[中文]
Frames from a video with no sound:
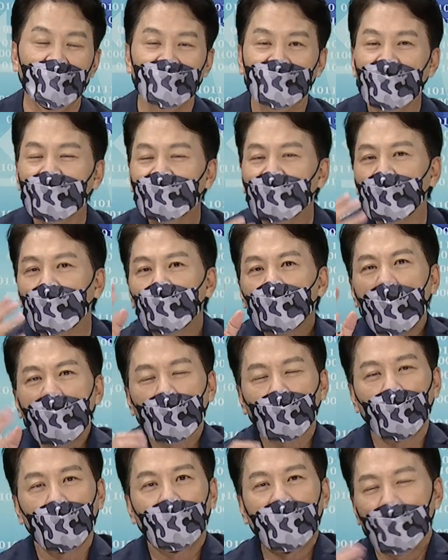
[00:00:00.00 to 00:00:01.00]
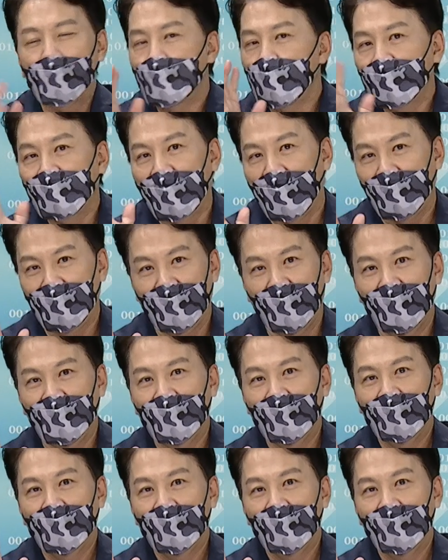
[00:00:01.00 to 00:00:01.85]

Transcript: 其实做股票不难呢。